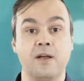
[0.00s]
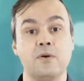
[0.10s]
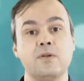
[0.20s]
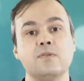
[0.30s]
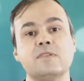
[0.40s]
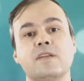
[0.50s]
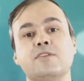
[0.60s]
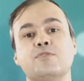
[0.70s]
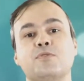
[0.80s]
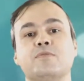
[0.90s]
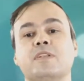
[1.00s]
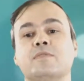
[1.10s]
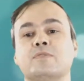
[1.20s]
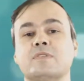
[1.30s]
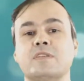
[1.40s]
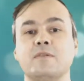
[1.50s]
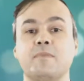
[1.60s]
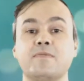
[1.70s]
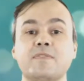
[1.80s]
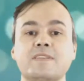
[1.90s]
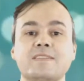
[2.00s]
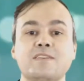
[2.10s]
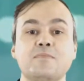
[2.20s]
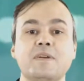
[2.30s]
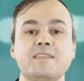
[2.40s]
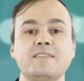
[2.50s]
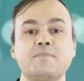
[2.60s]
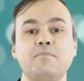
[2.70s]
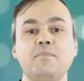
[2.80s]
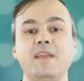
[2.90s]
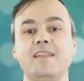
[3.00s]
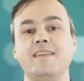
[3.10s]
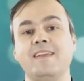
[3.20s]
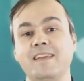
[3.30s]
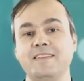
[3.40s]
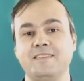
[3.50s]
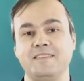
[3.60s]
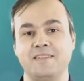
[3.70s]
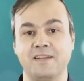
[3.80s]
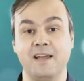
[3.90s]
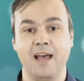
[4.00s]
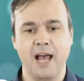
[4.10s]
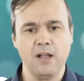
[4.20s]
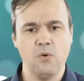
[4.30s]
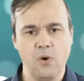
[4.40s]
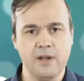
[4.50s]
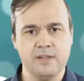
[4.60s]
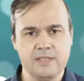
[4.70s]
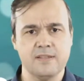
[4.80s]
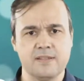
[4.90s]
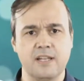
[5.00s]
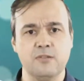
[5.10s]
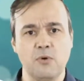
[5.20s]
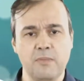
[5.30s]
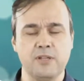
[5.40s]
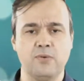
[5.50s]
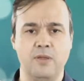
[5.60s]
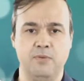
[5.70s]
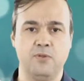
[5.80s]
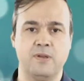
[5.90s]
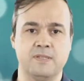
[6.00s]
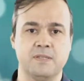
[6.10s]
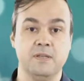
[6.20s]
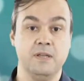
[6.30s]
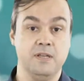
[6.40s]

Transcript: Agora eu gostaria de convidar você para fazer uma experiência agora, nesse exato momento com a hipnose.